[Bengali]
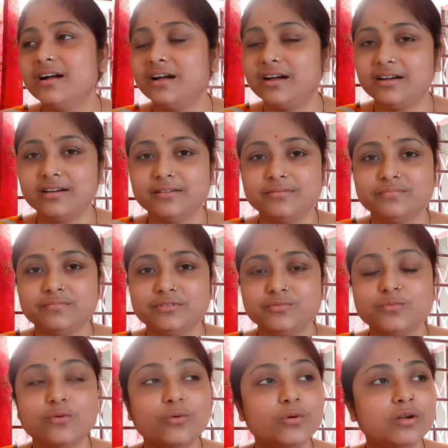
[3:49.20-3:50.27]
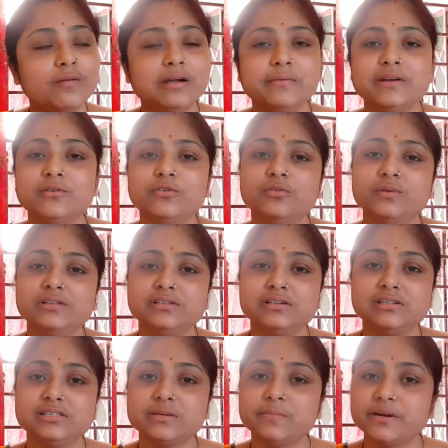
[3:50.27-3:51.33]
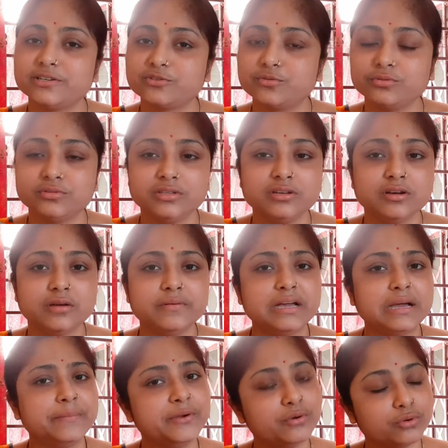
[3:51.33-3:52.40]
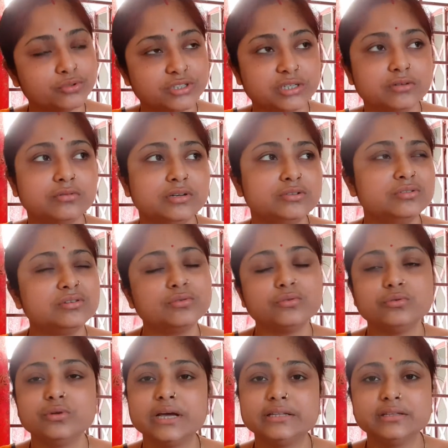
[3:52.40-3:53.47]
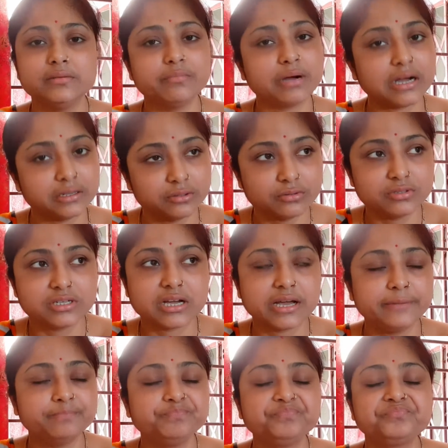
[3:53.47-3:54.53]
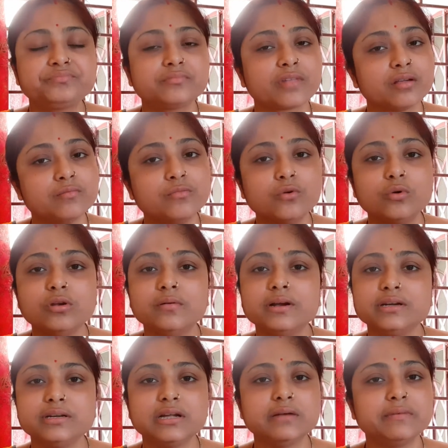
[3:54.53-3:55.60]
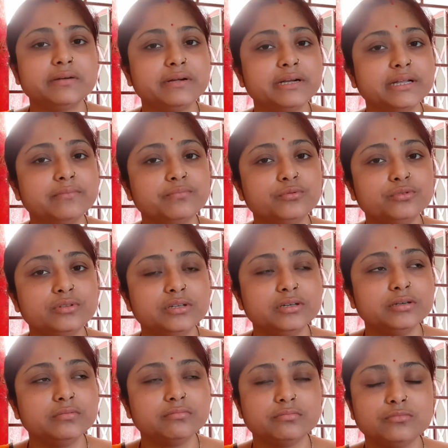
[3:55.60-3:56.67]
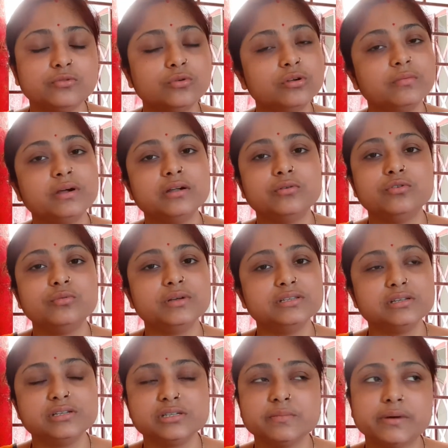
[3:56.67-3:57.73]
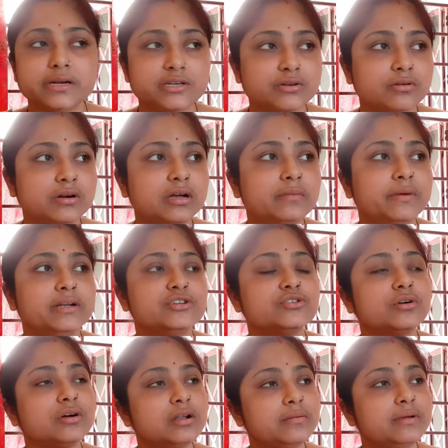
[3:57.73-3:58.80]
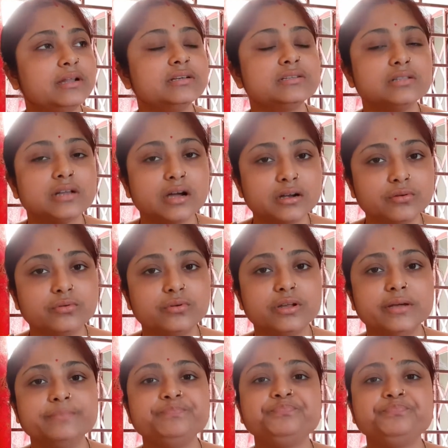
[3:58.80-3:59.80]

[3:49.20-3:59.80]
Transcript: আর মঙ্গলবার মানে হনুমান চালিশা পাঠ করতেই হবে আমি রোজই করি যদি কোনো একদিন বাদও যায় মঙ্গলবারটা আমার মানে প্রতি মঙ্গলবার হনুমান চালিশা পাঠ করা মানে সকালবেলা স্নান করে